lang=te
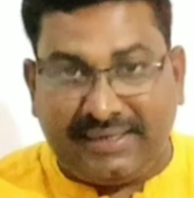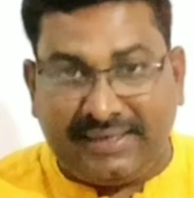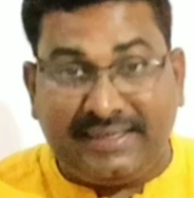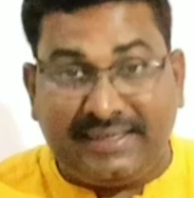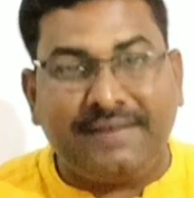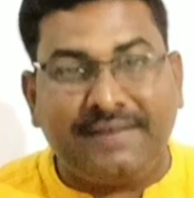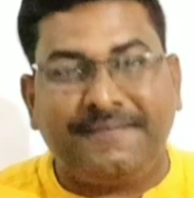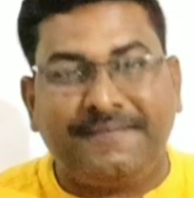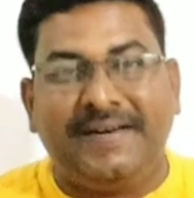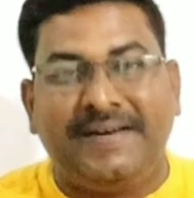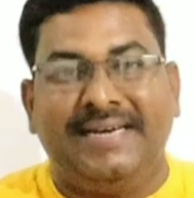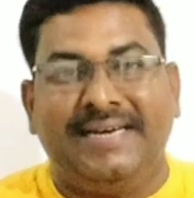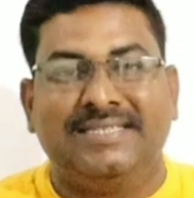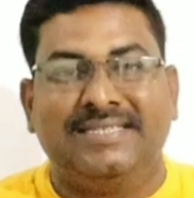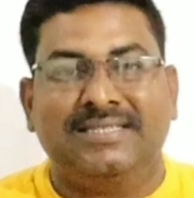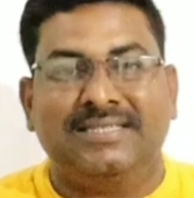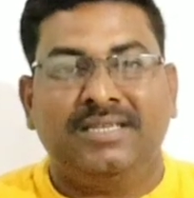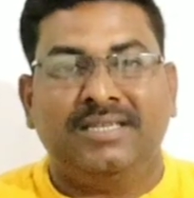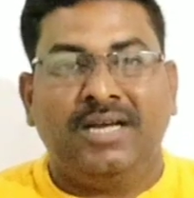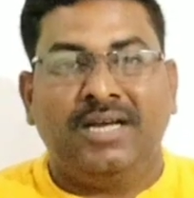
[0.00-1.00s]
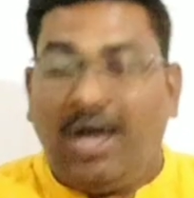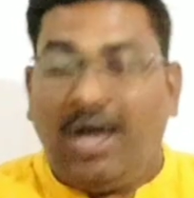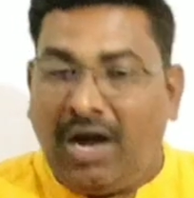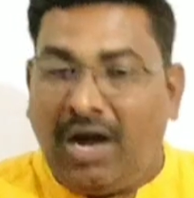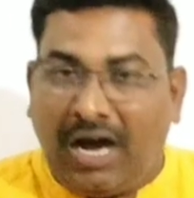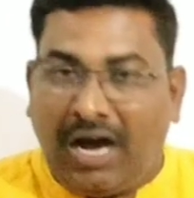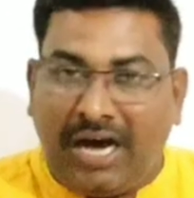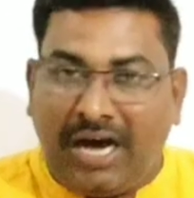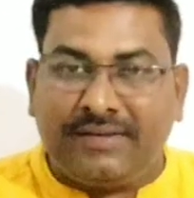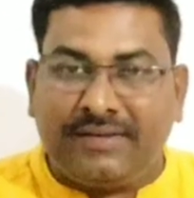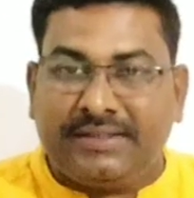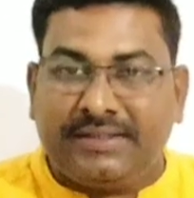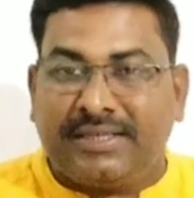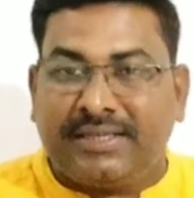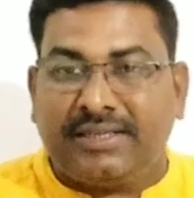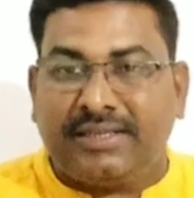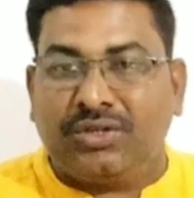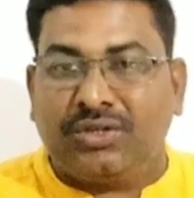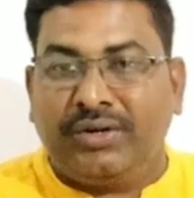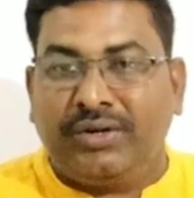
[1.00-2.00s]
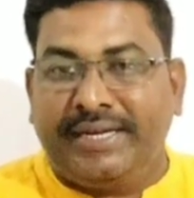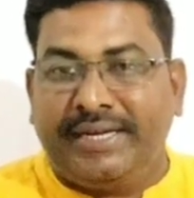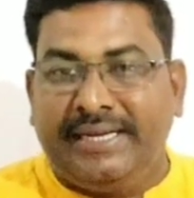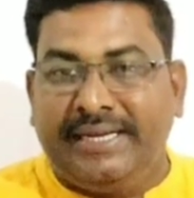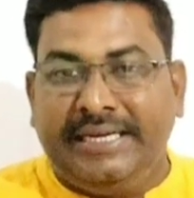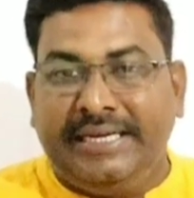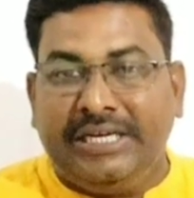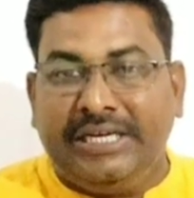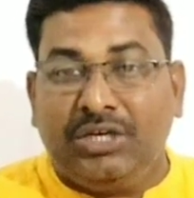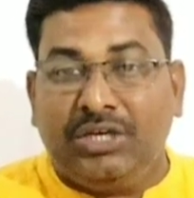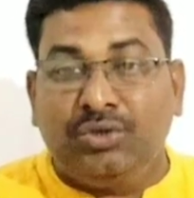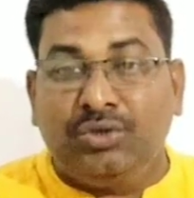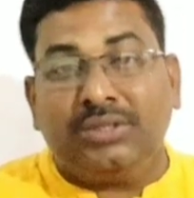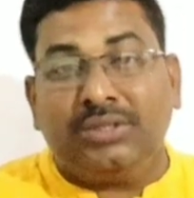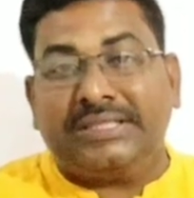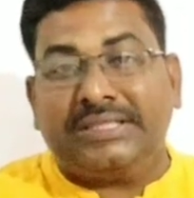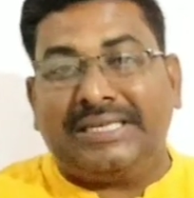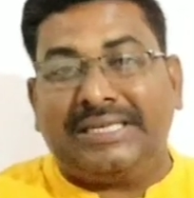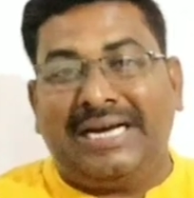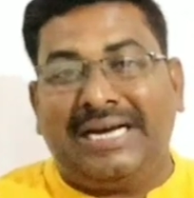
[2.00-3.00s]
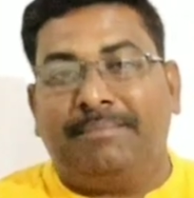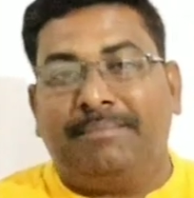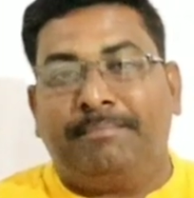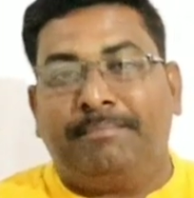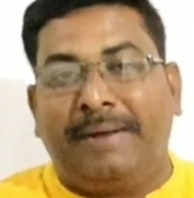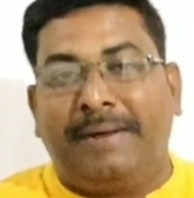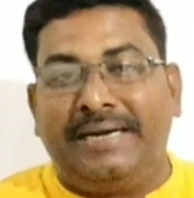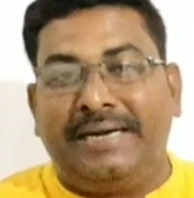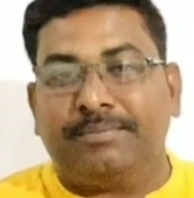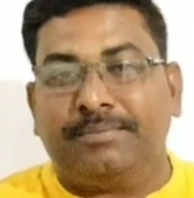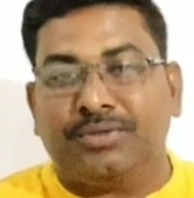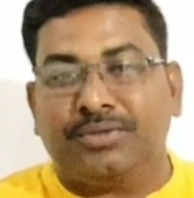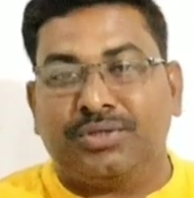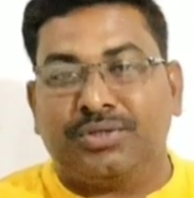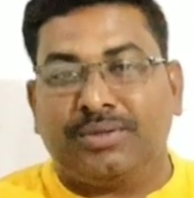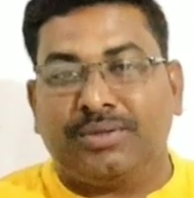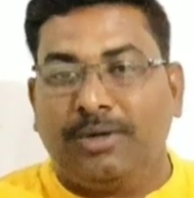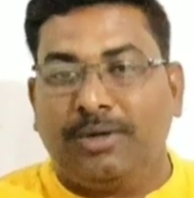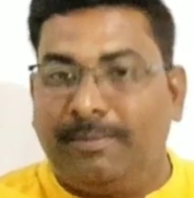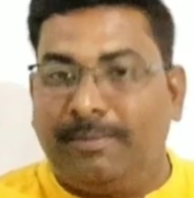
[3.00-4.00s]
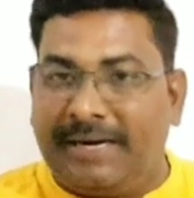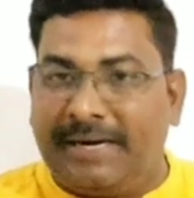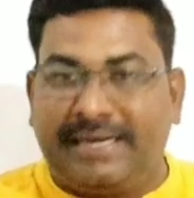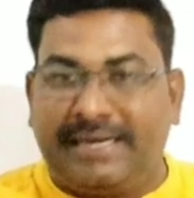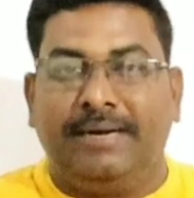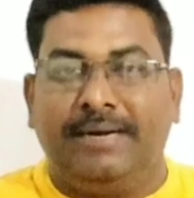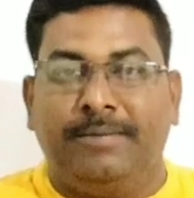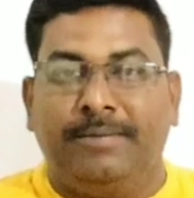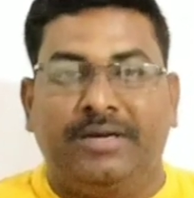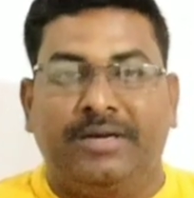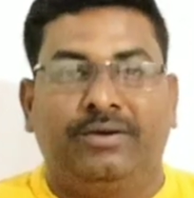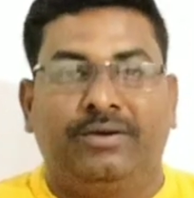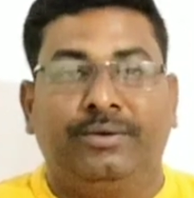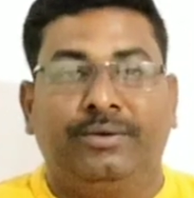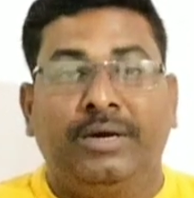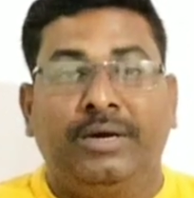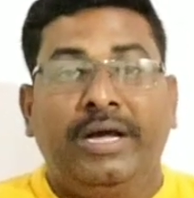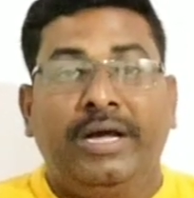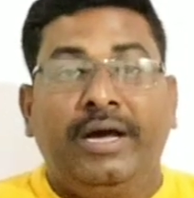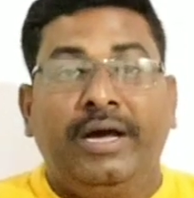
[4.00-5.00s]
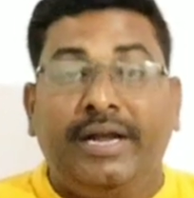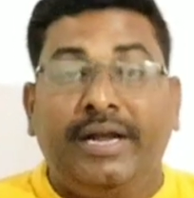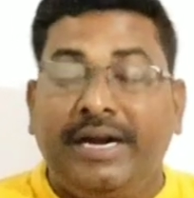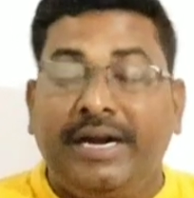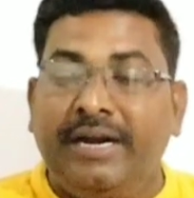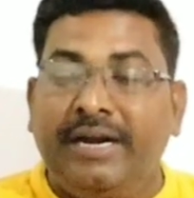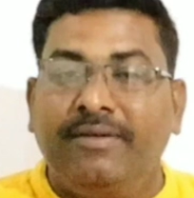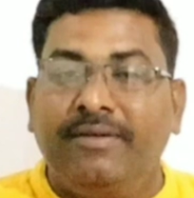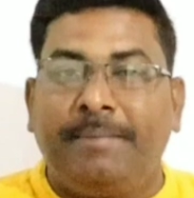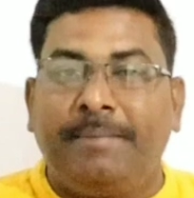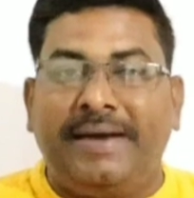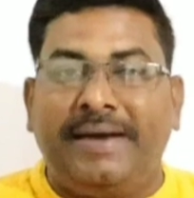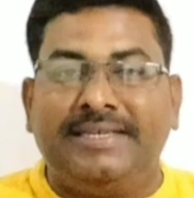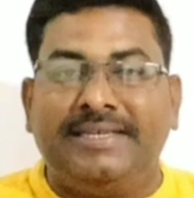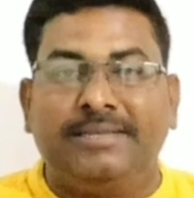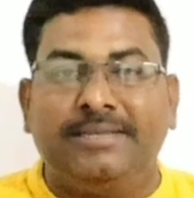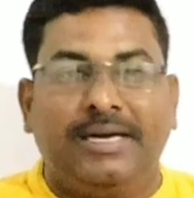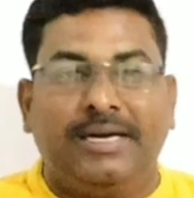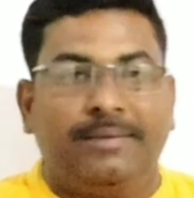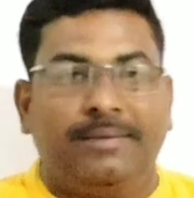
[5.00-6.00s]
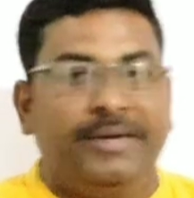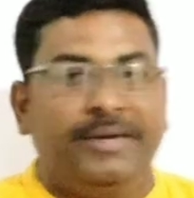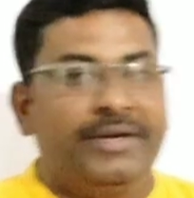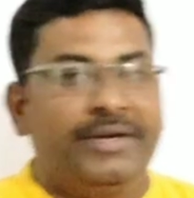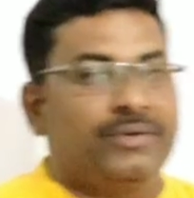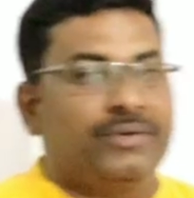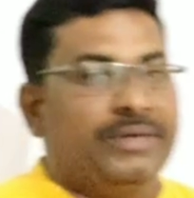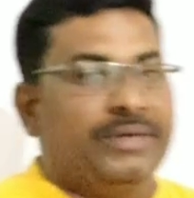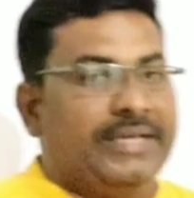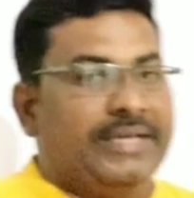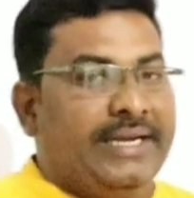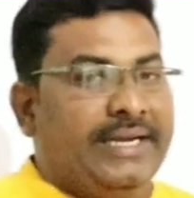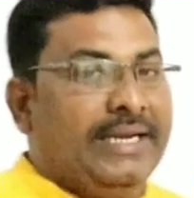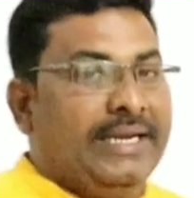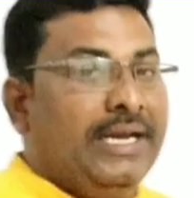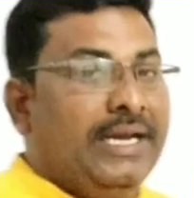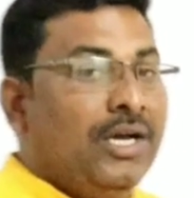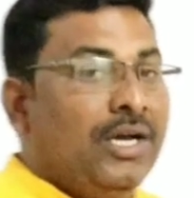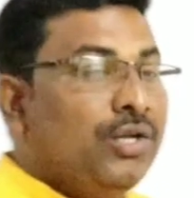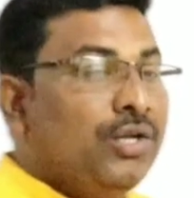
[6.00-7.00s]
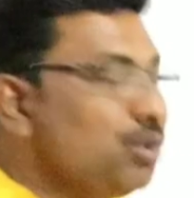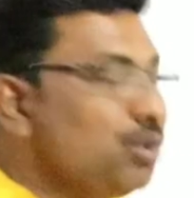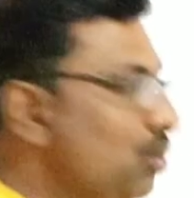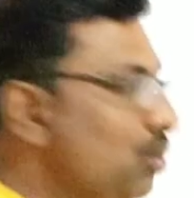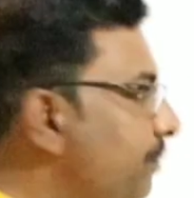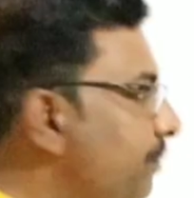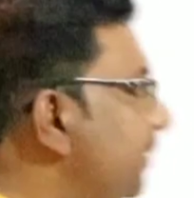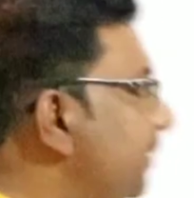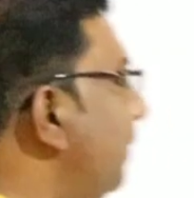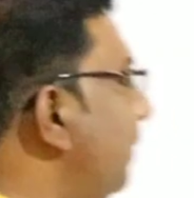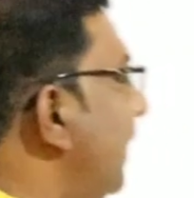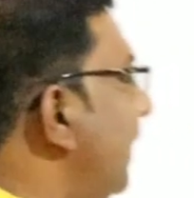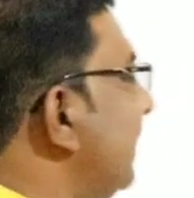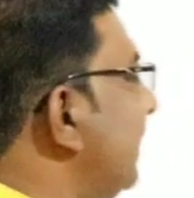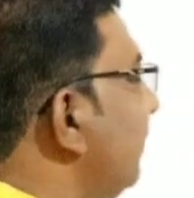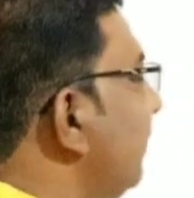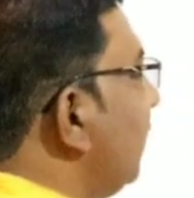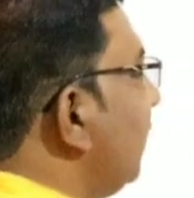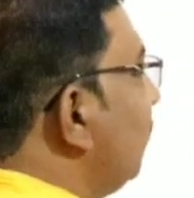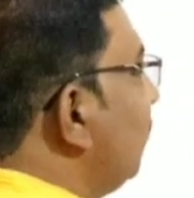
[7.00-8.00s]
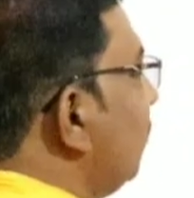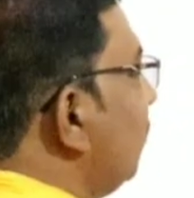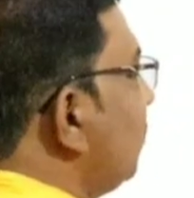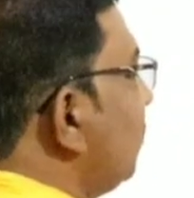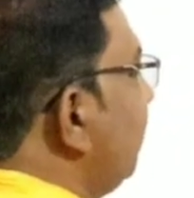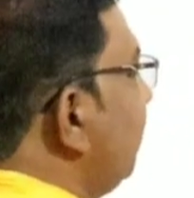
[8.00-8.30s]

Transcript: డియర్ ఫ్రెండ్స్ ఆరో తరగతిలోని నూతన పాఠ్యపుస్తకంలో భాగంగా మనం రెండవ పాఠ్యభాగమైనటువంటి తృప్తి పాఠ్యభాగం కోసం